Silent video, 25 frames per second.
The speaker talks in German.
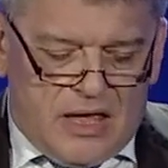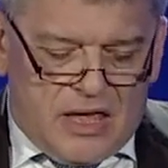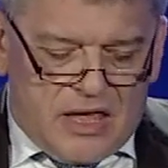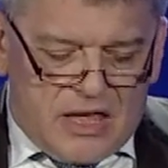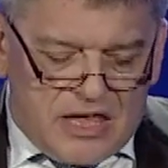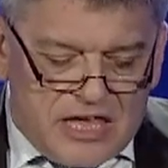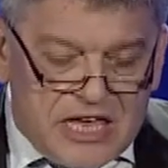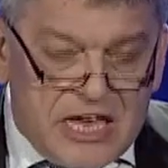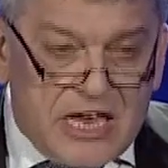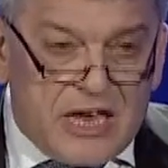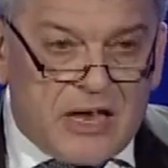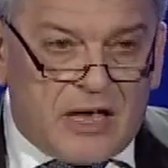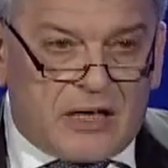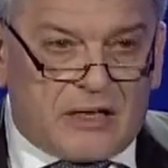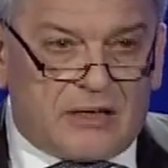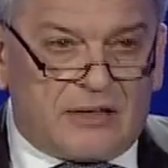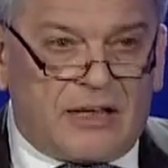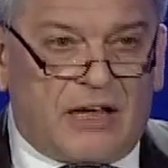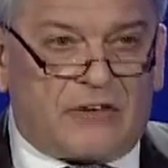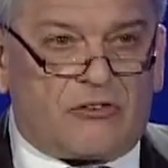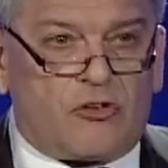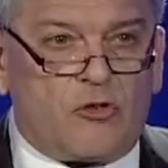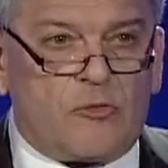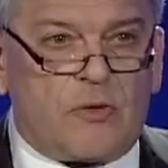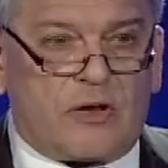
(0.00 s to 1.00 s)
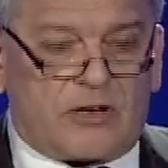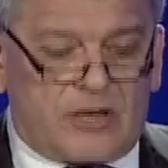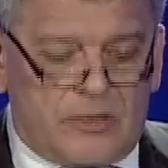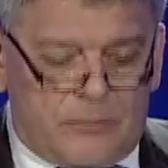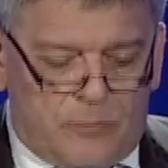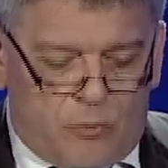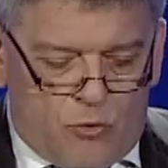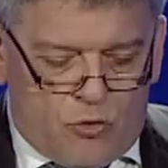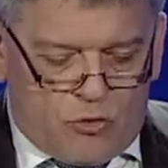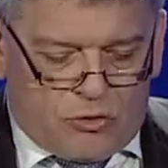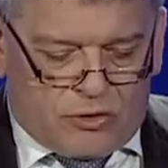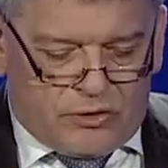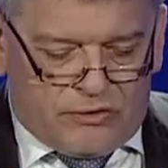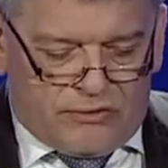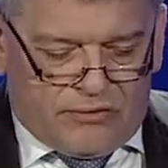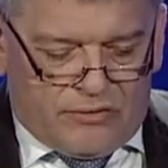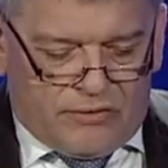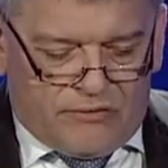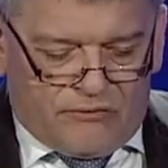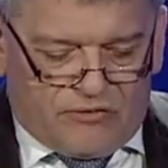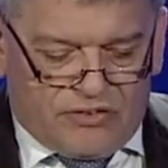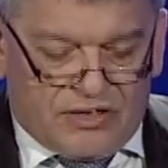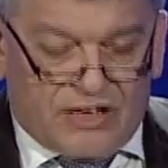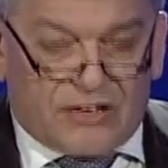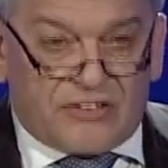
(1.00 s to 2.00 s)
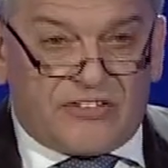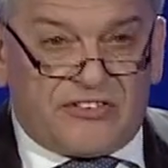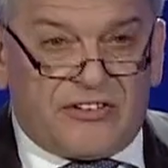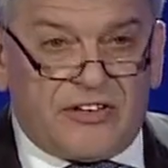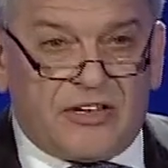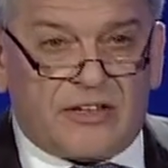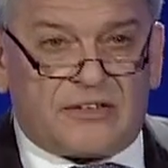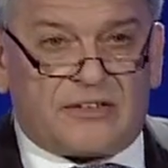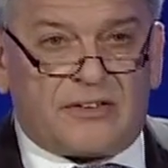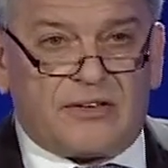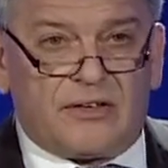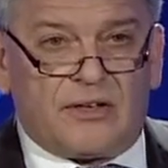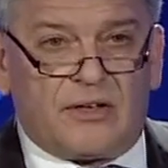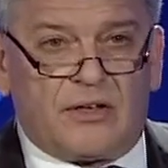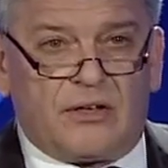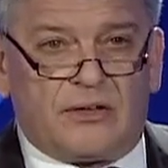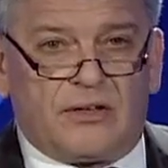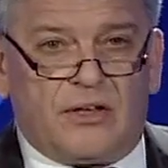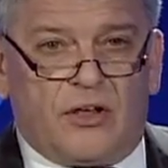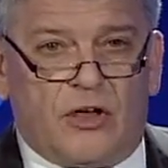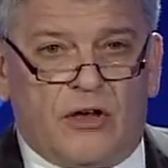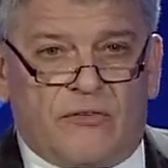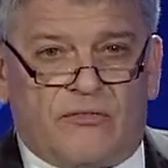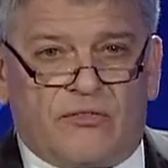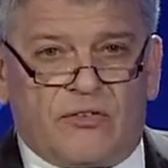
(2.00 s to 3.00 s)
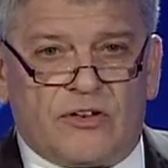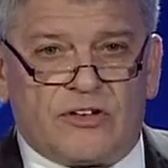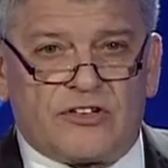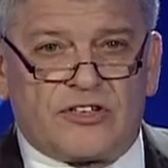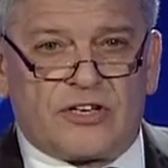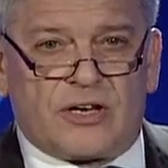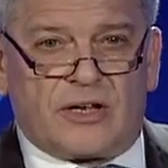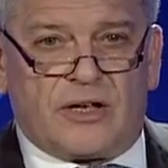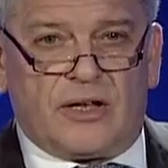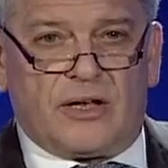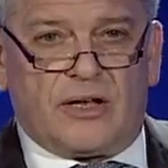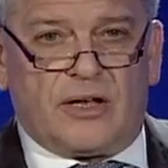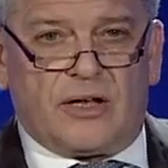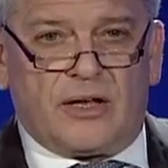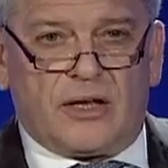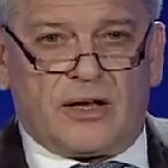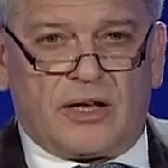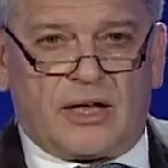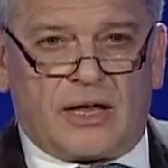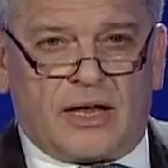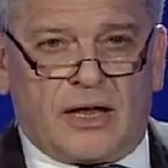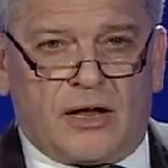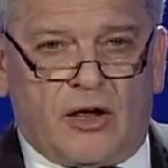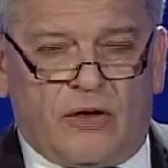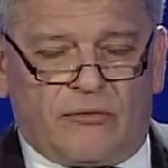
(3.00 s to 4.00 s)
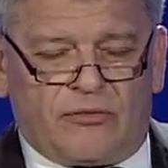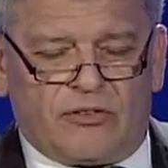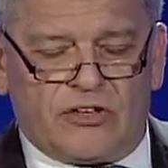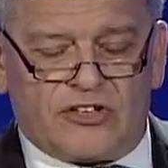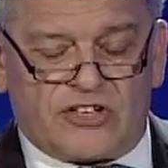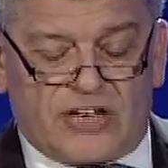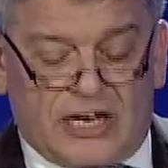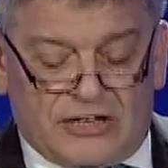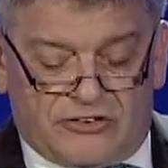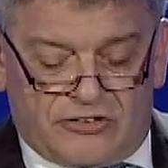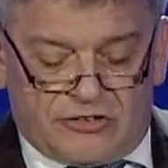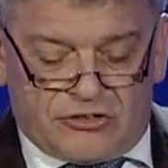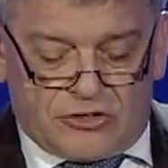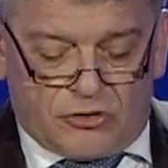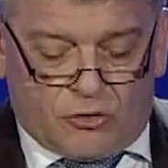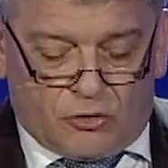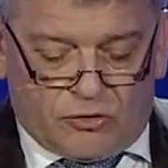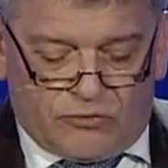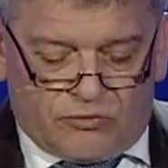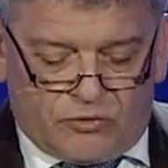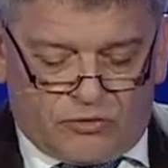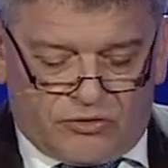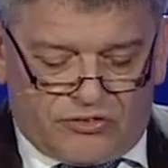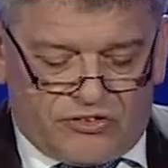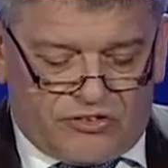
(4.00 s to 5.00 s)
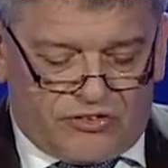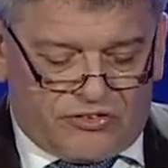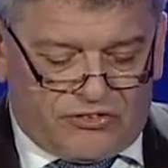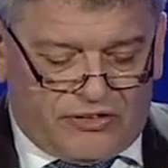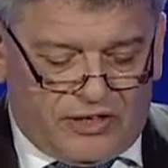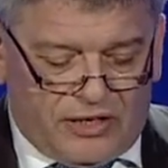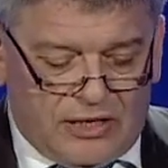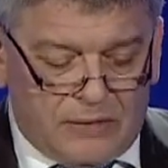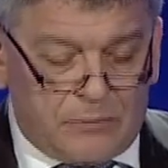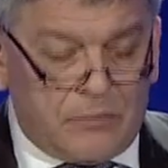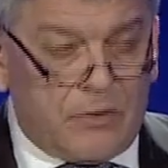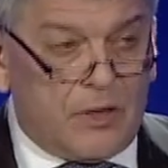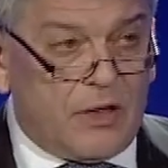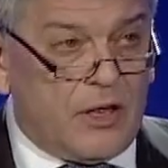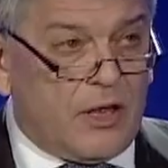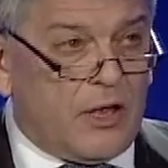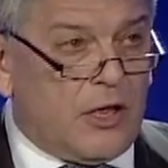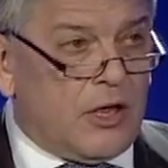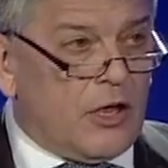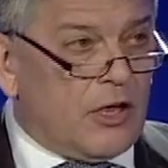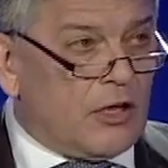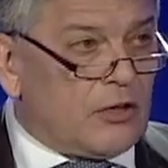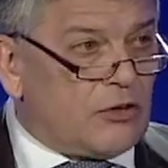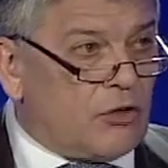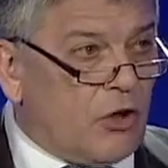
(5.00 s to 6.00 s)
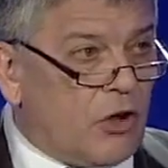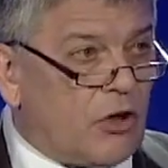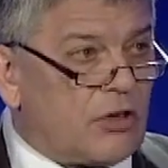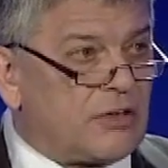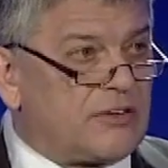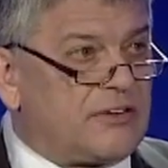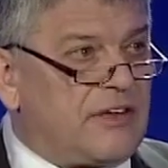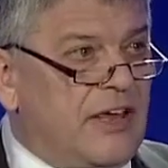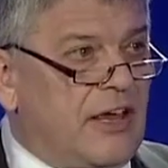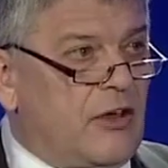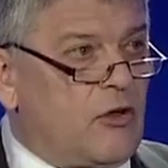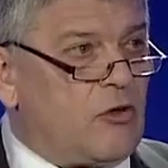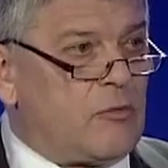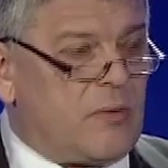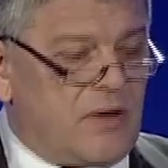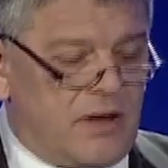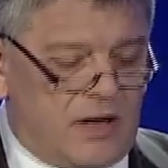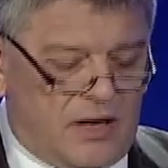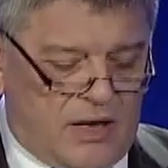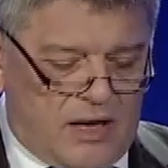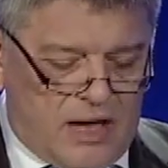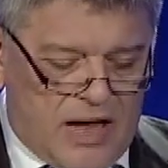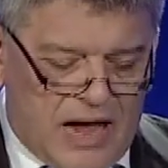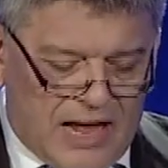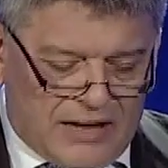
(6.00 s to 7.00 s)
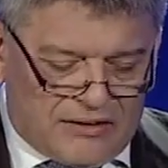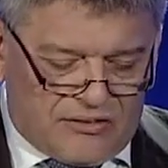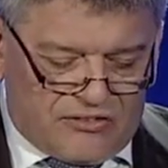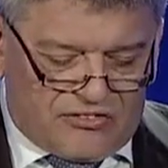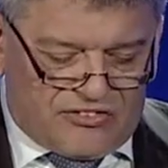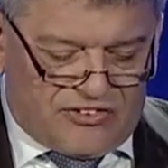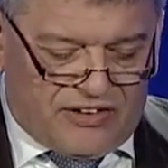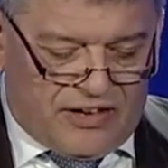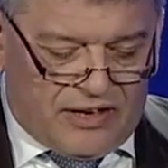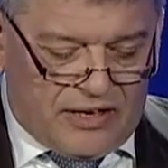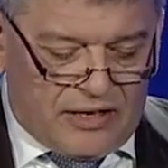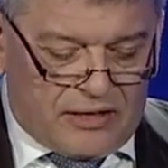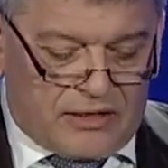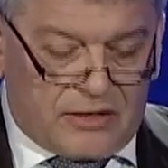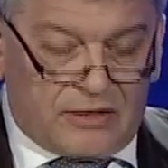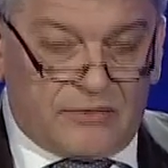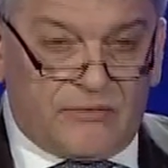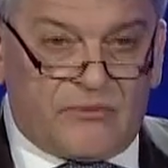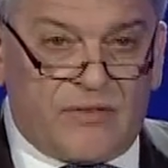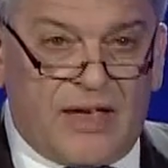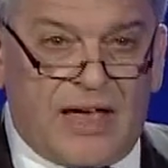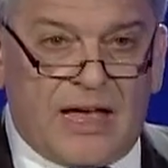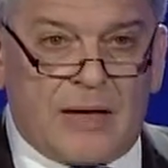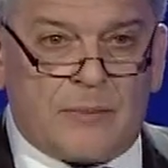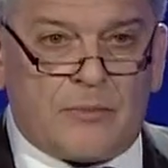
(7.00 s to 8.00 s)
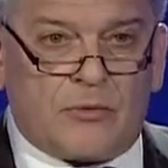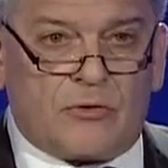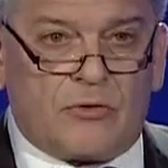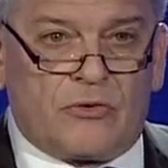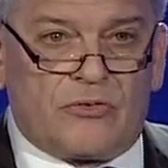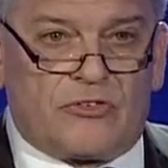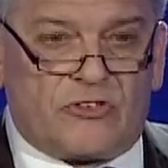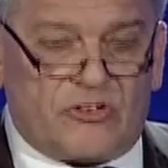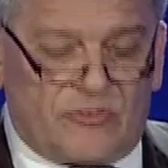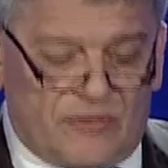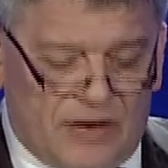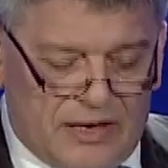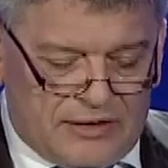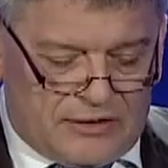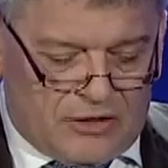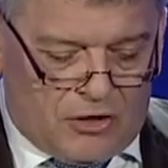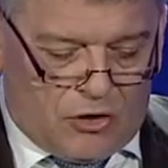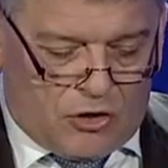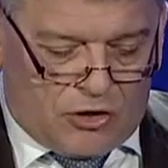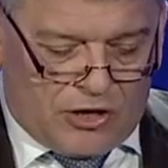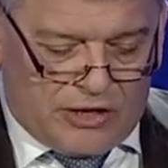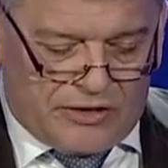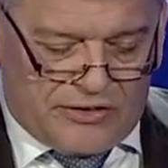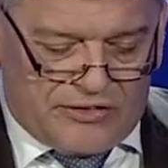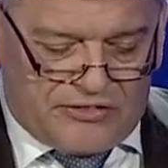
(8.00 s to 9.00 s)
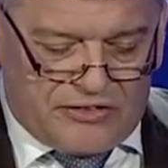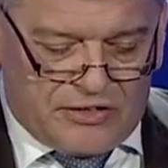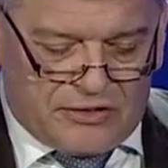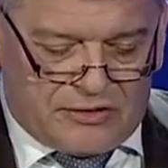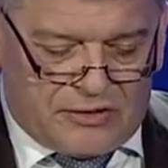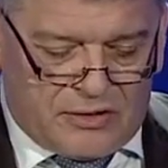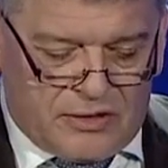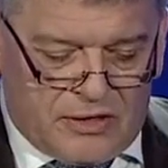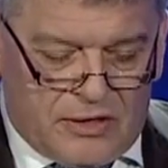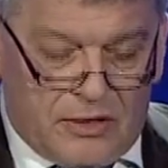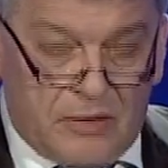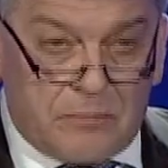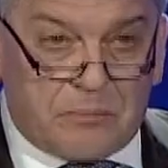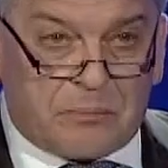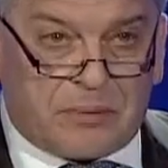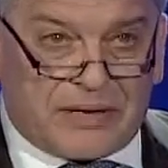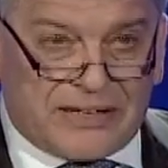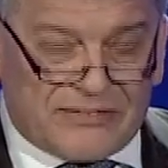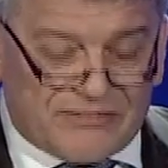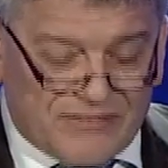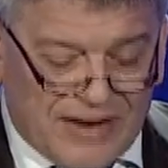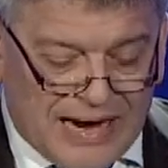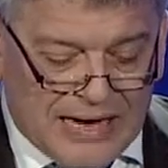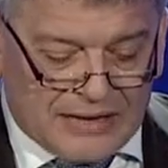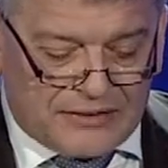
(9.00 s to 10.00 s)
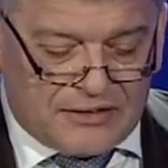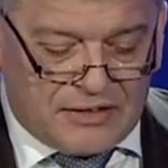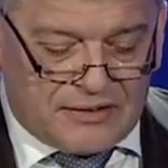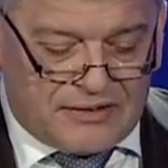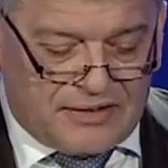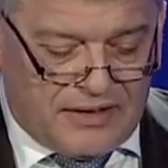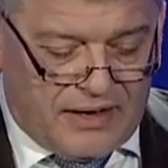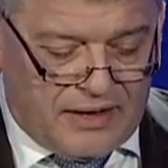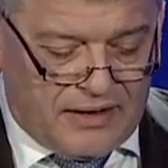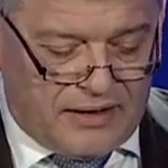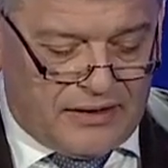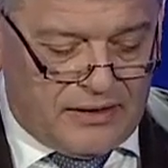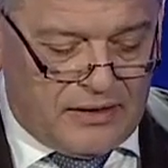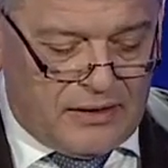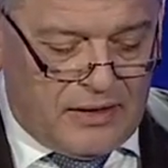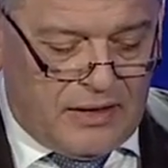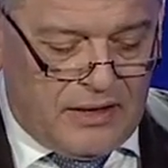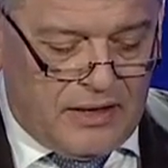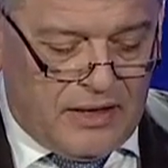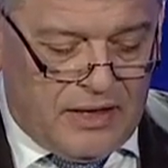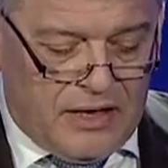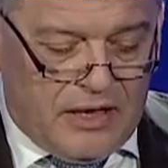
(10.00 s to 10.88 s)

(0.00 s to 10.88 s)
hier das über Gebühren finanzierte öffentlich-rechtliche öffentlich Rundfunksystem, doch der über Anzeigen, Werbung und so weiter organisierte private Teil,